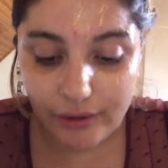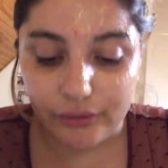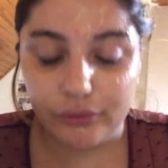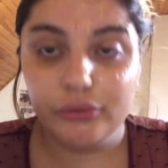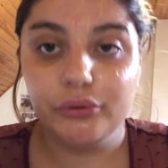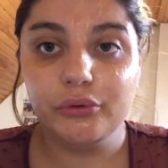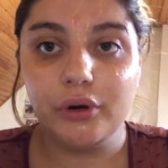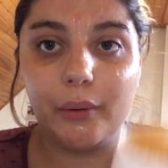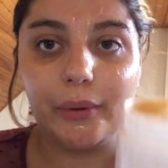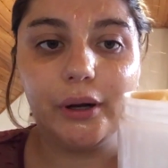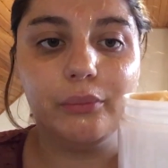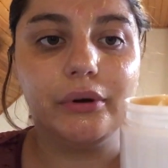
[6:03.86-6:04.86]
Parce du coup
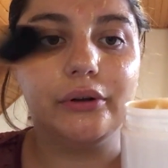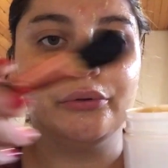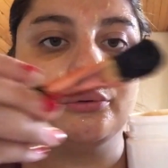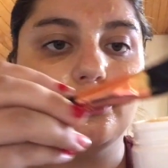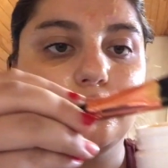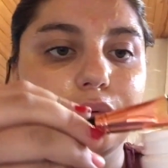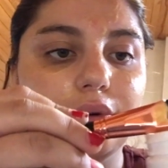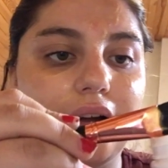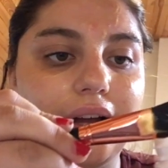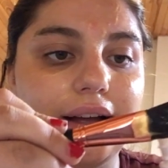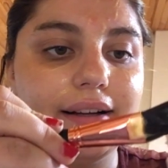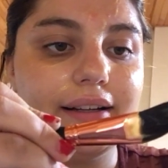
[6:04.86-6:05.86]
après le pinceau on peut
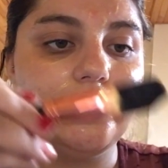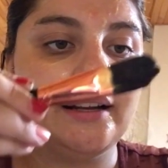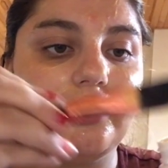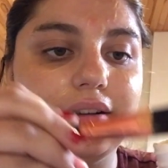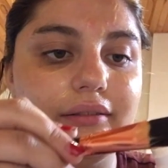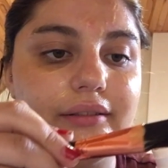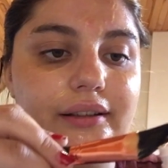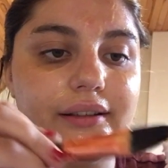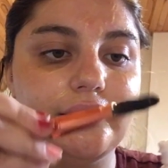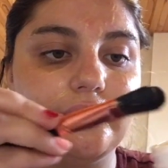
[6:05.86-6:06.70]
le racler à la fin.